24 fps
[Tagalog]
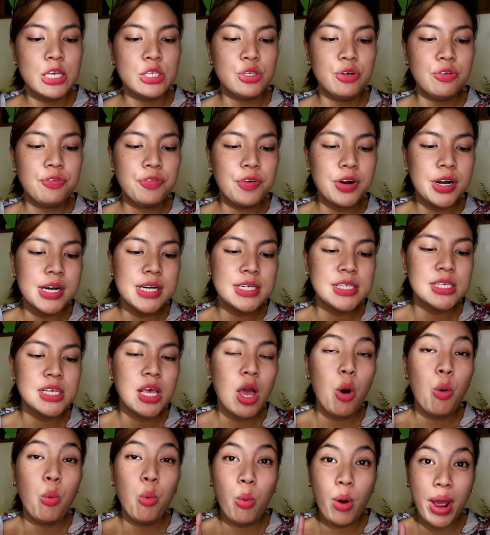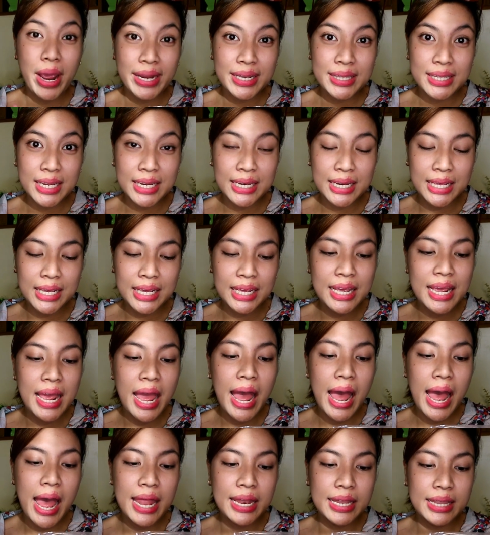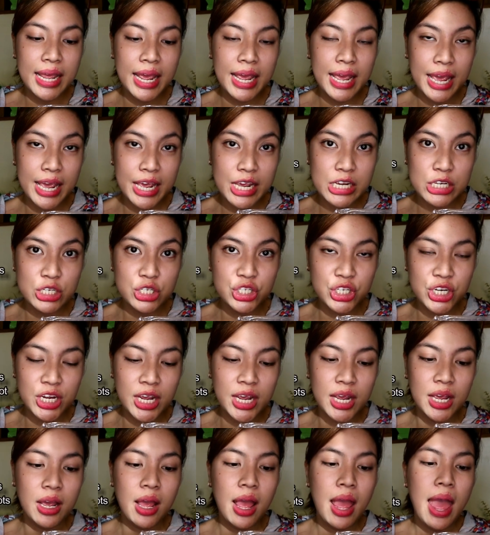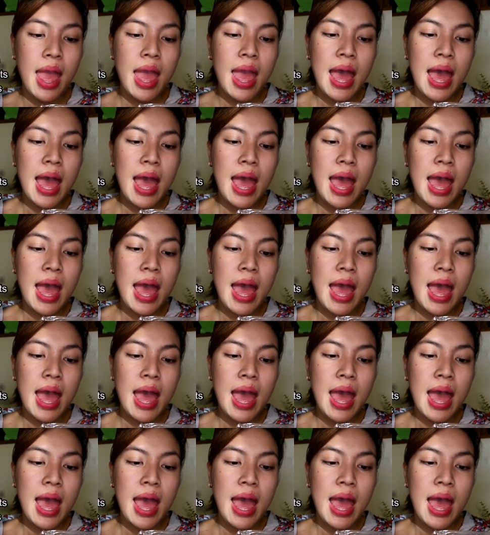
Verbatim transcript: So, first, whitening, anti-aging,